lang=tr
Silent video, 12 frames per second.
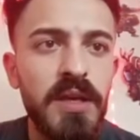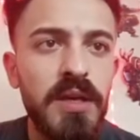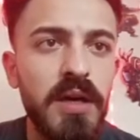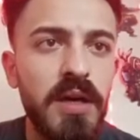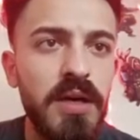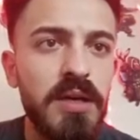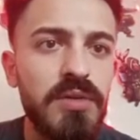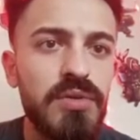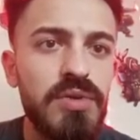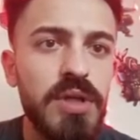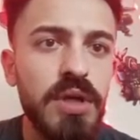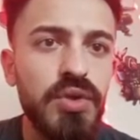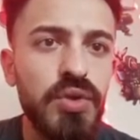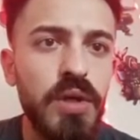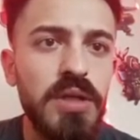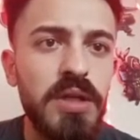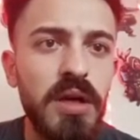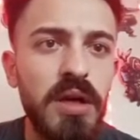Gayet güzel. Şu
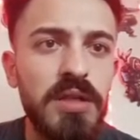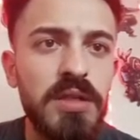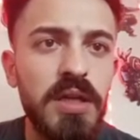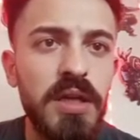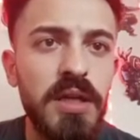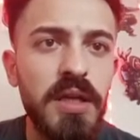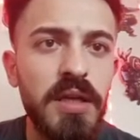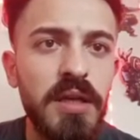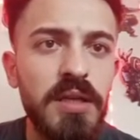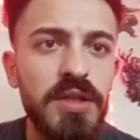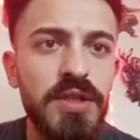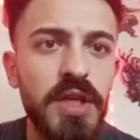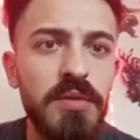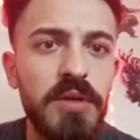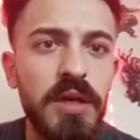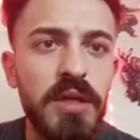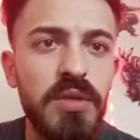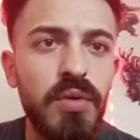anda 6 tane şeyim
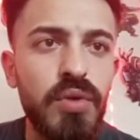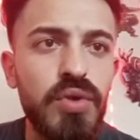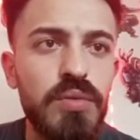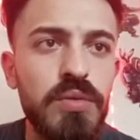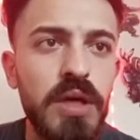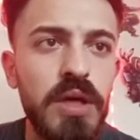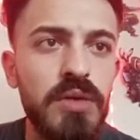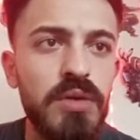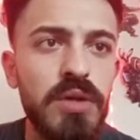kaldı. Okçum kaldı.